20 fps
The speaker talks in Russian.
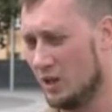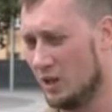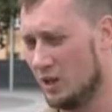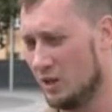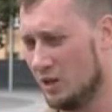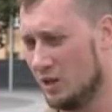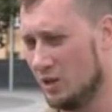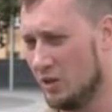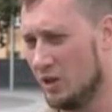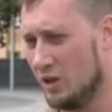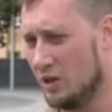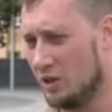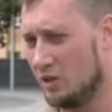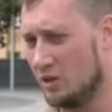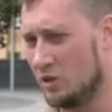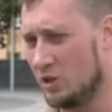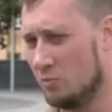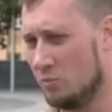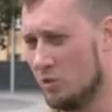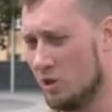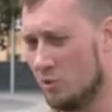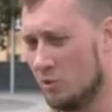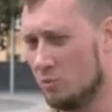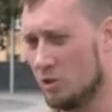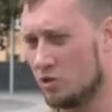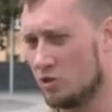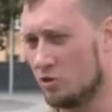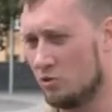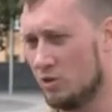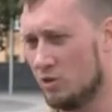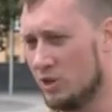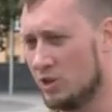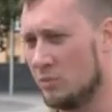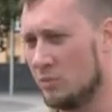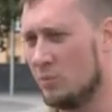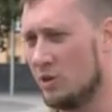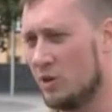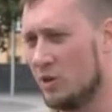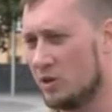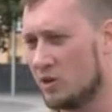э, на рынке Барабашова это
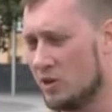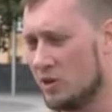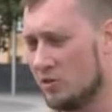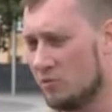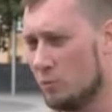порядка